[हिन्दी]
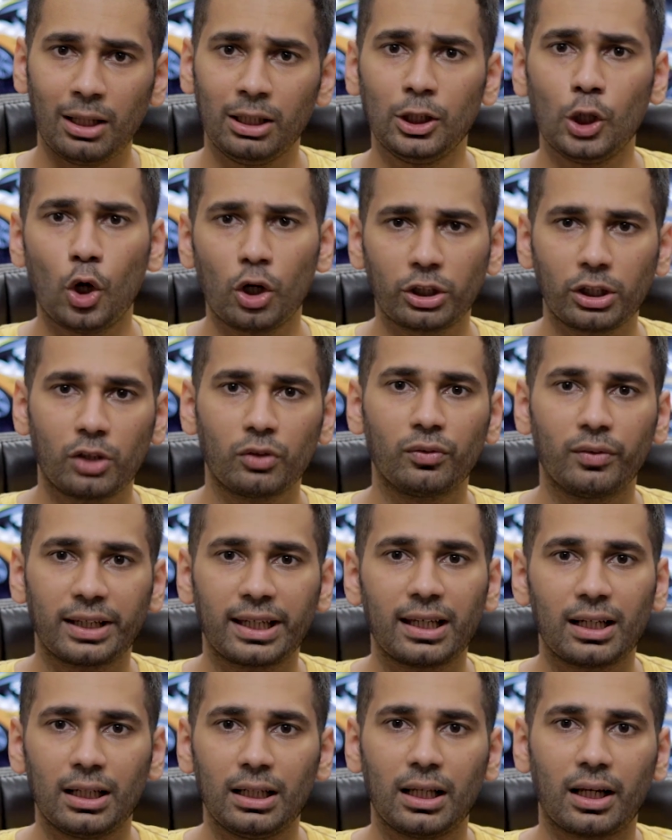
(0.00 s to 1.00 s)
लॉकडाउन
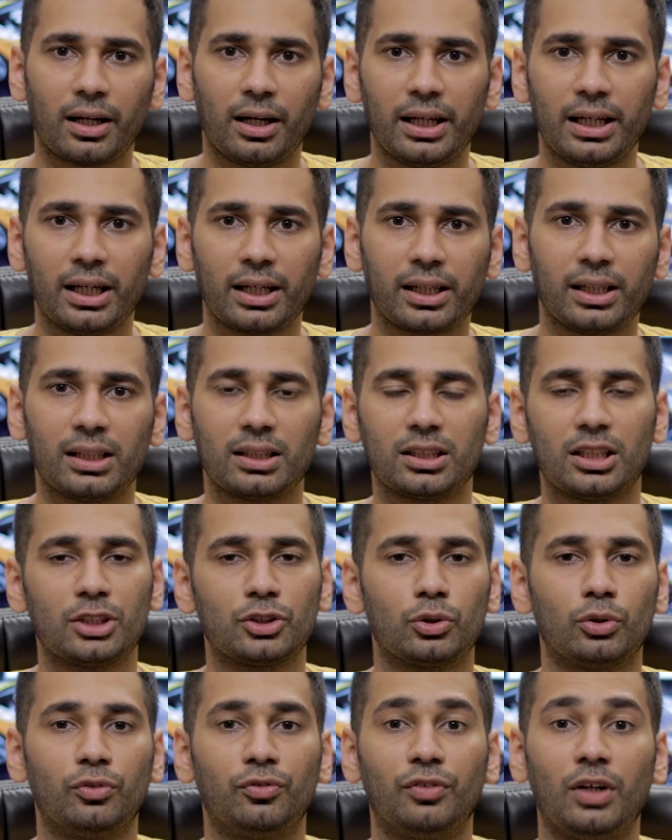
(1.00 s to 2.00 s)
वगैरह लगाया गया था
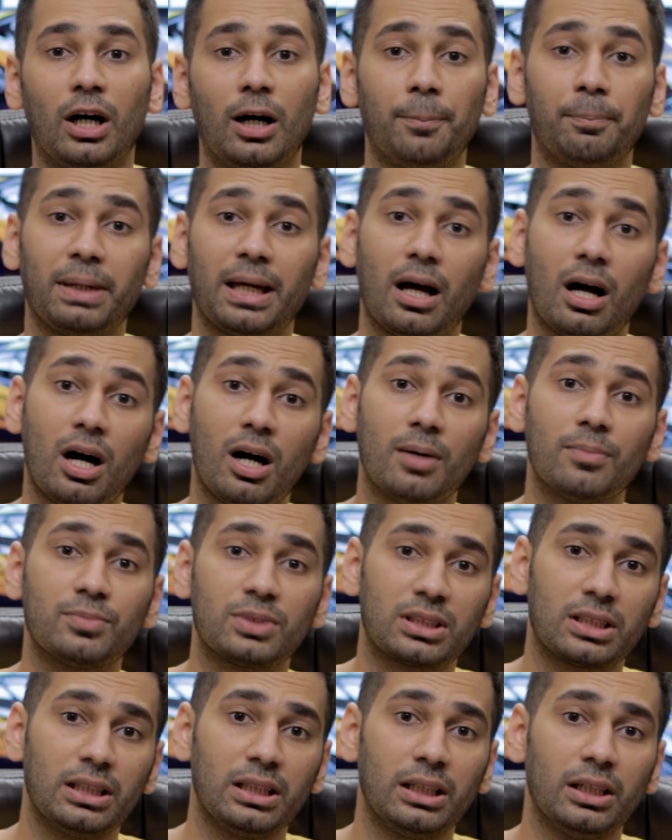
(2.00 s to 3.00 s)
सो वहाँ पे
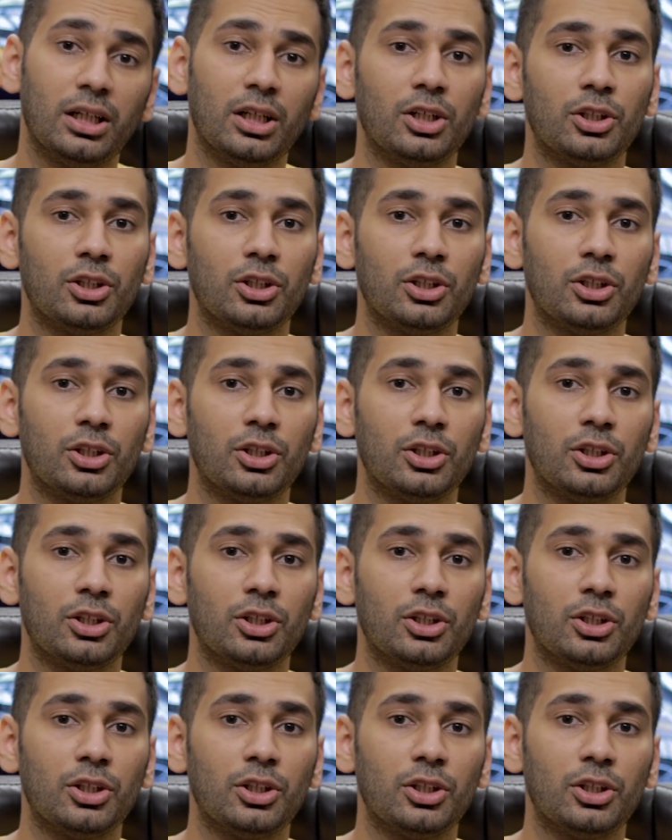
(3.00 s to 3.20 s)
आर्म्स की